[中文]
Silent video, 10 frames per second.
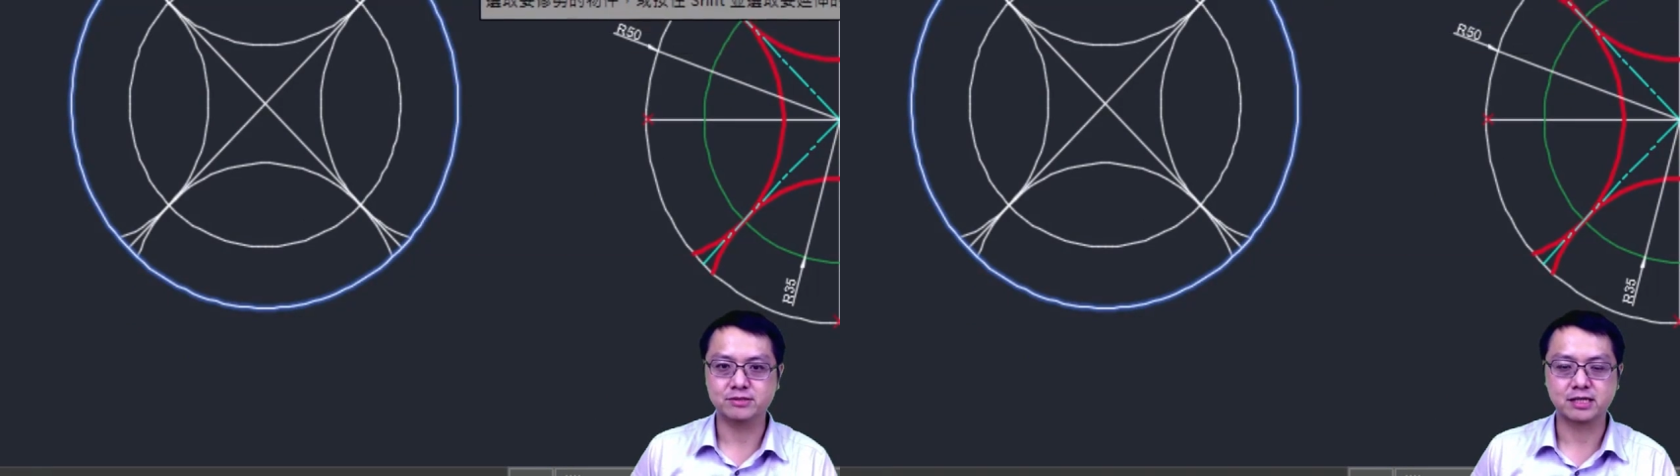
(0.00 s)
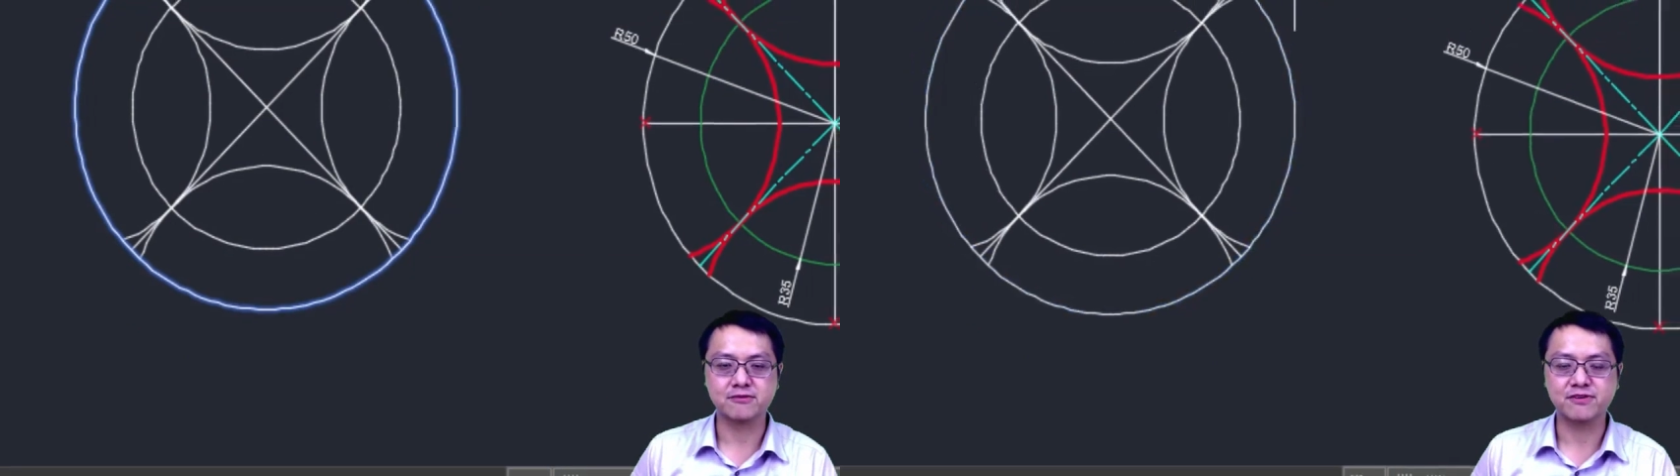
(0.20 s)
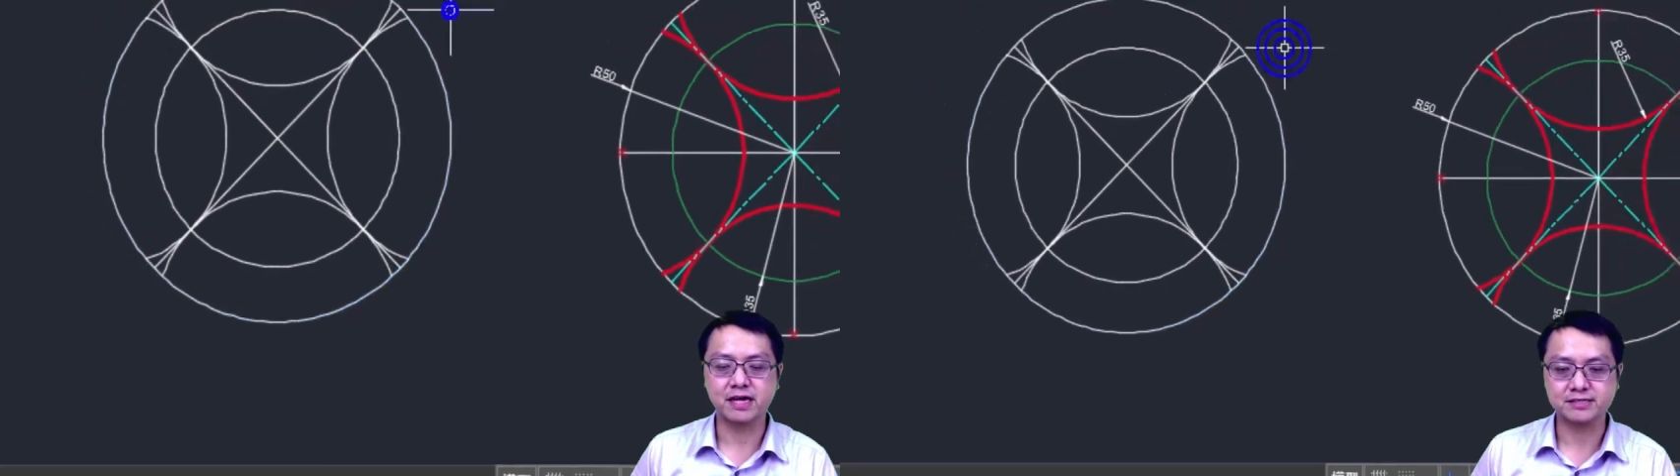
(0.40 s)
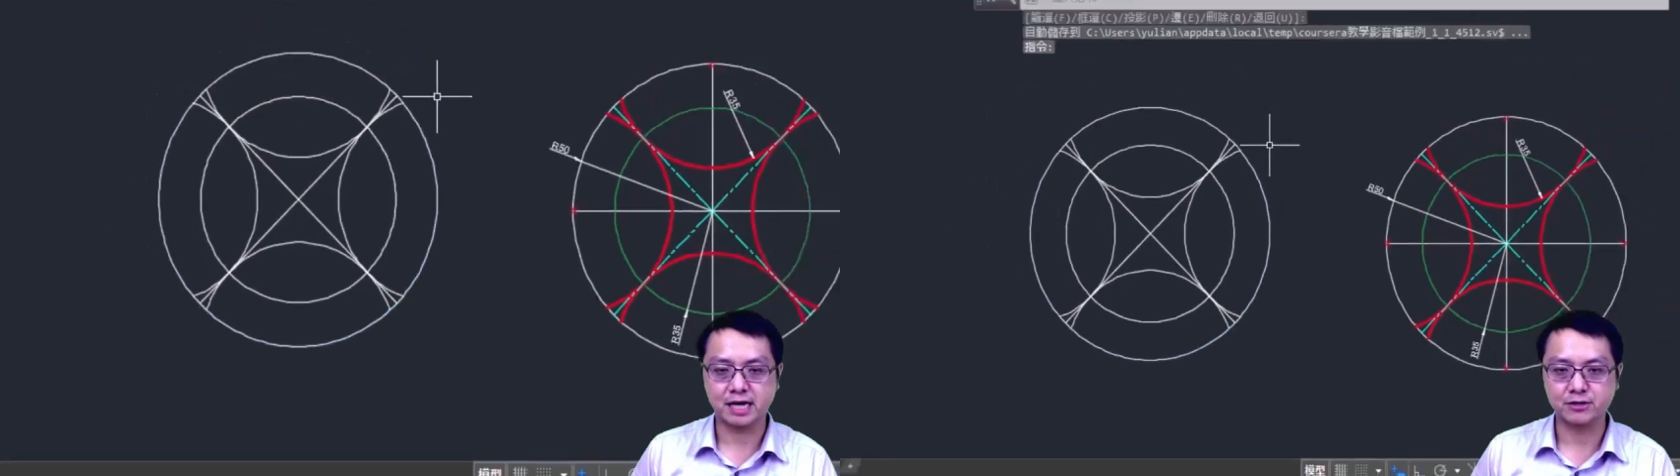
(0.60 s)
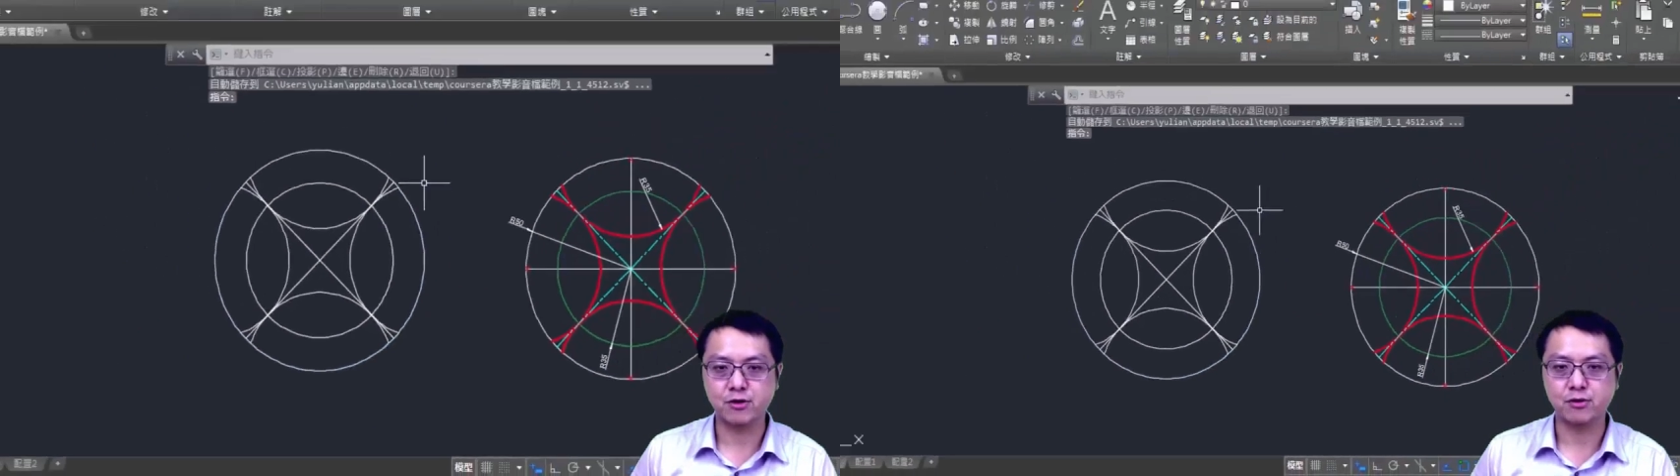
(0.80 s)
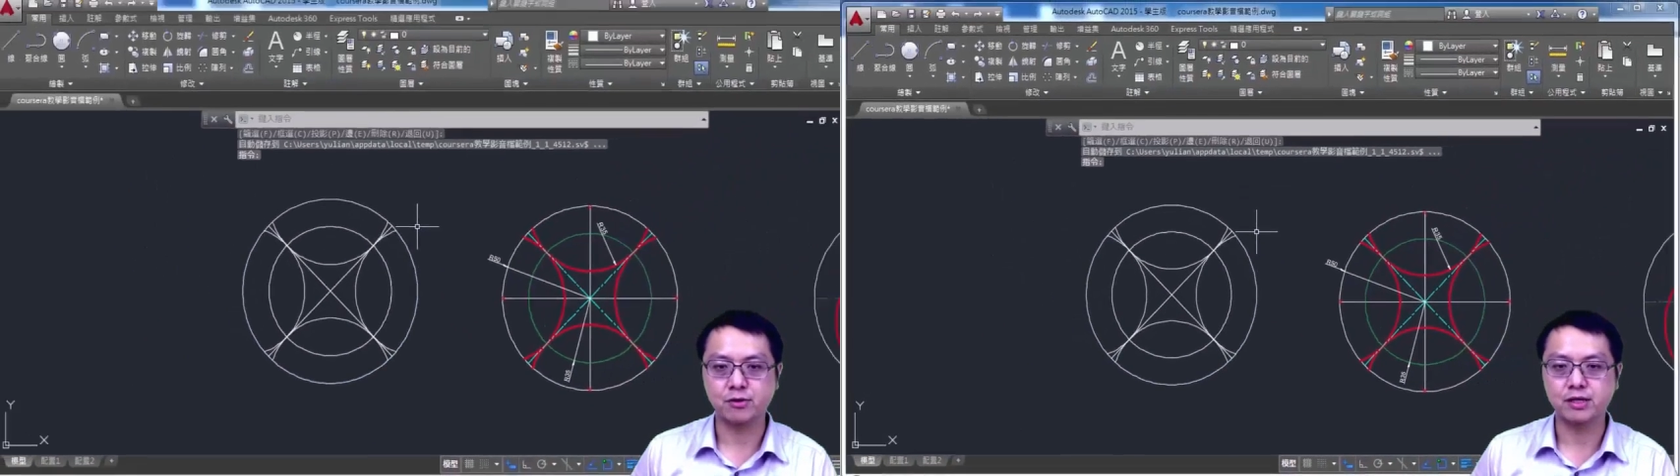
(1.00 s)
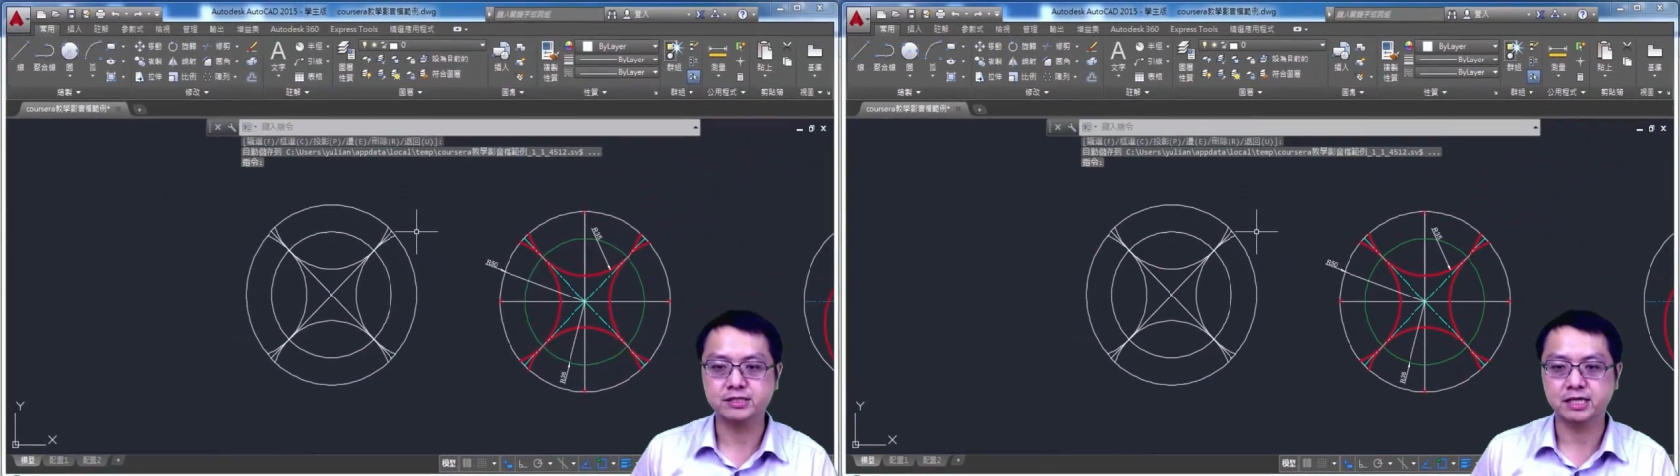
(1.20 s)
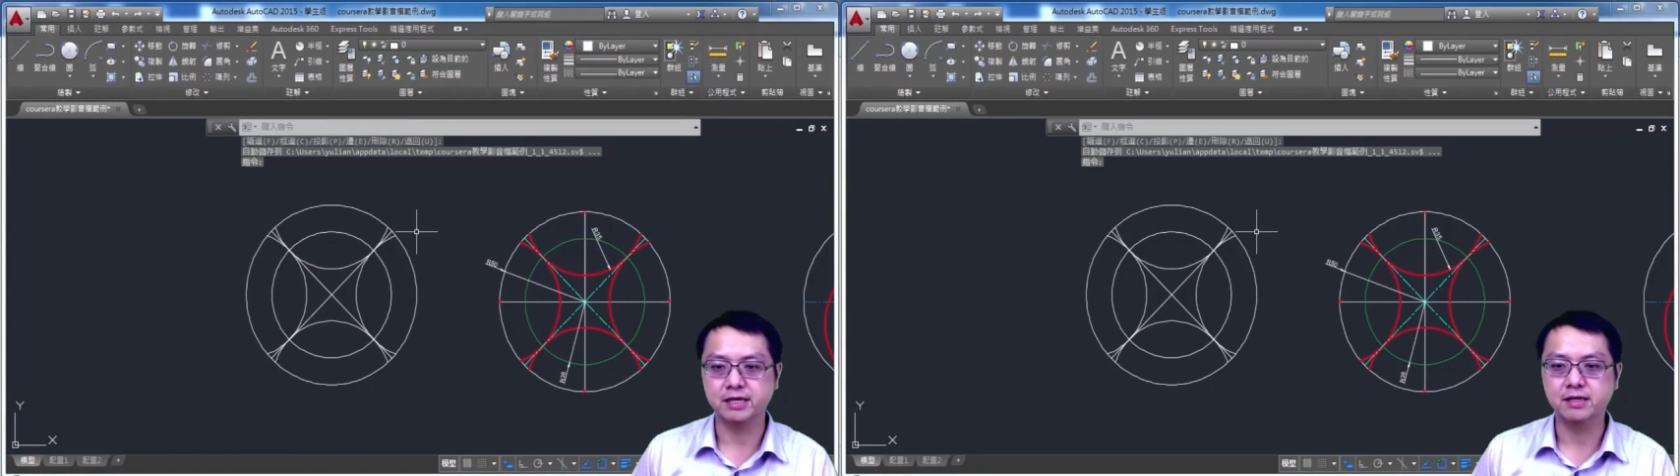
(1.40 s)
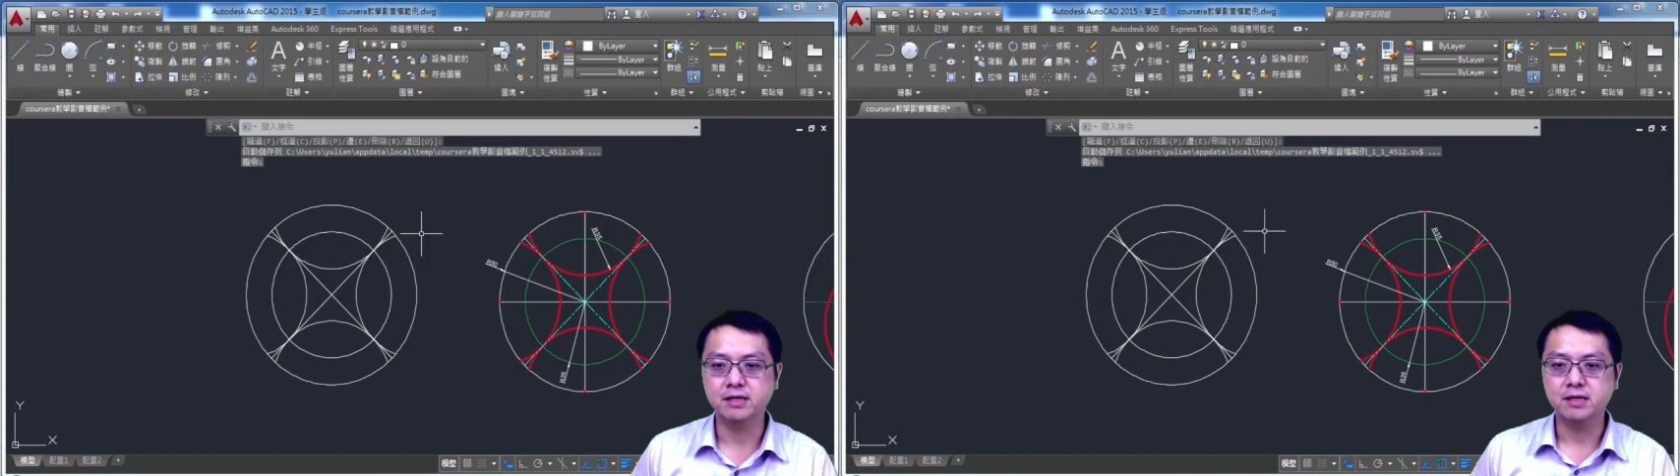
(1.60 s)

这个非常常用而且